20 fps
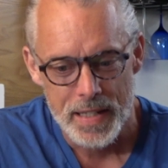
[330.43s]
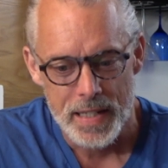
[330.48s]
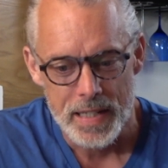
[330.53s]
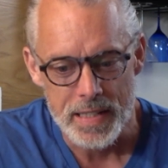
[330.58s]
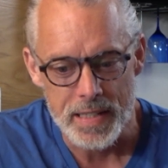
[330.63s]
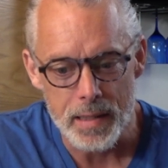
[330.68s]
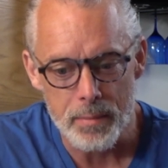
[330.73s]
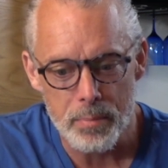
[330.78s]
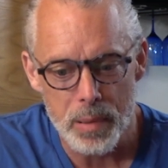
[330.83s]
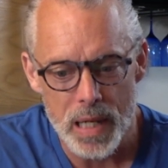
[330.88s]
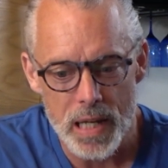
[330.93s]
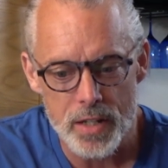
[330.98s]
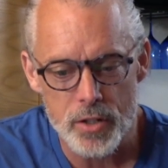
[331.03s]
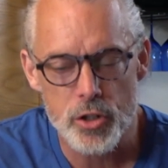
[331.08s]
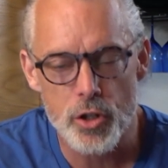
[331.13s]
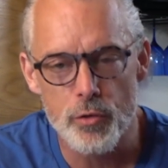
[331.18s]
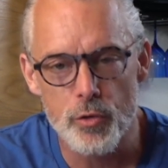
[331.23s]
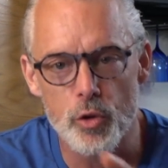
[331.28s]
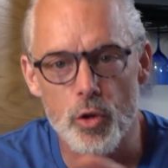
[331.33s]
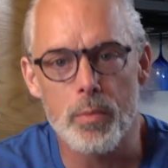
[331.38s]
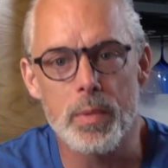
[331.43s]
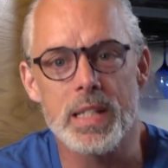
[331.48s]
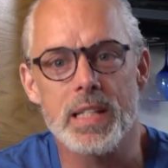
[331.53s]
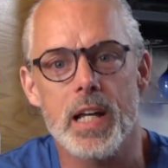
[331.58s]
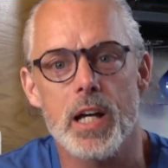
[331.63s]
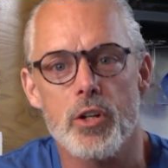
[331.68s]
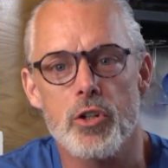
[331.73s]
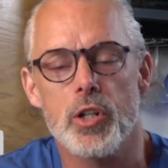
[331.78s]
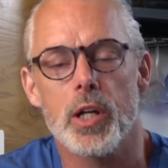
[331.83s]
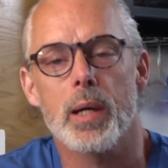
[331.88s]
Diane Plage, j'ai vu ton
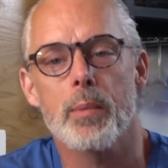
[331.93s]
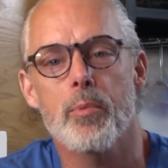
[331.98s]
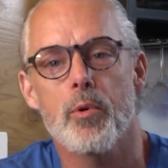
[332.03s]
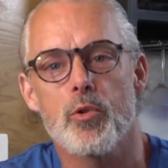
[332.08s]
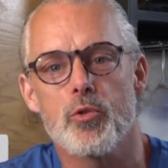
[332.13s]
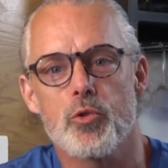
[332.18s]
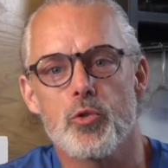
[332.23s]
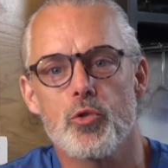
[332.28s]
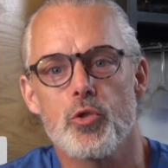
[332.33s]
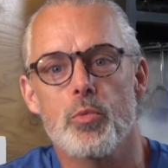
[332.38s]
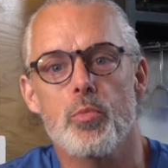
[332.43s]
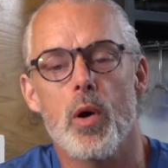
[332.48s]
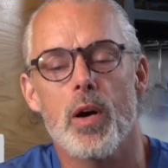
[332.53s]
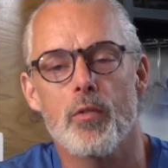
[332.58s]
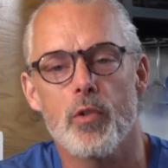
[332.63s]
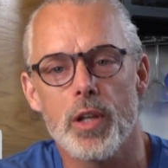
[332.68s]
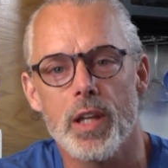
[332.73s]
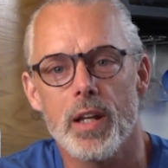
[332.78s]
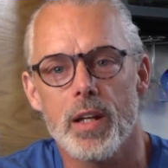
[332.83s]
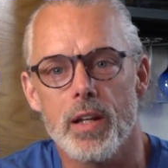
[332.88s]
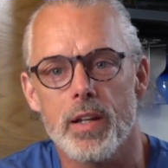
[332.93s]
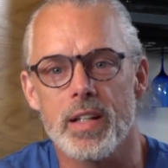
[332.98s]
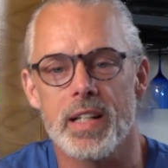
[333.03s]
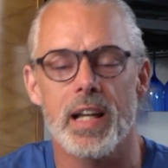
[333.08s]
message, t'ai répondu, tu peux envoyer un...